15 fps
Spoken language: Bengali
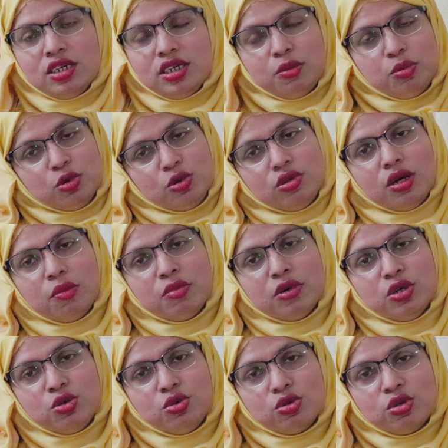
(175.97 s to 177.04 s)
সে পর্যন্ত
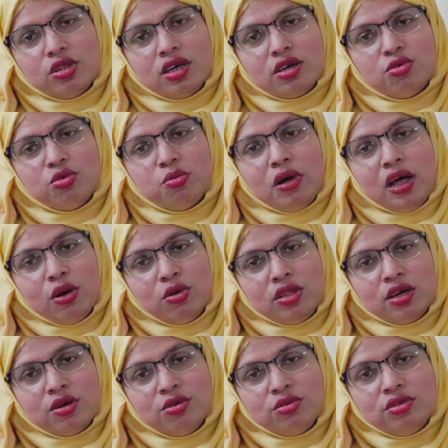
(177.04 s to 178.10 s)
আপনারা সুস্থ থাকুন ভালো
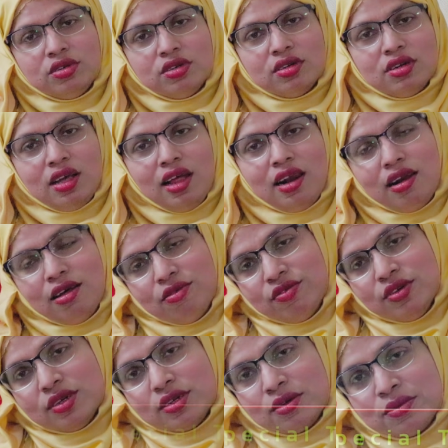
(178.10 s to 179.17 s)
থাকুন আল্লাহ
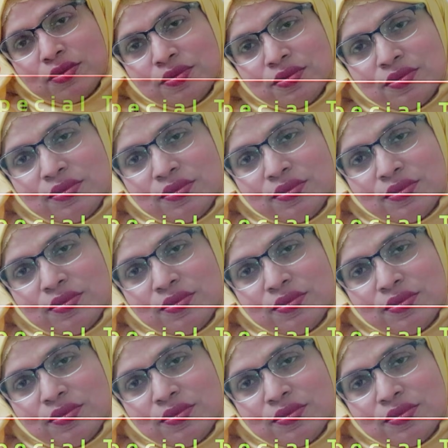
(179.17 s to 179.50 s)
হাফেজ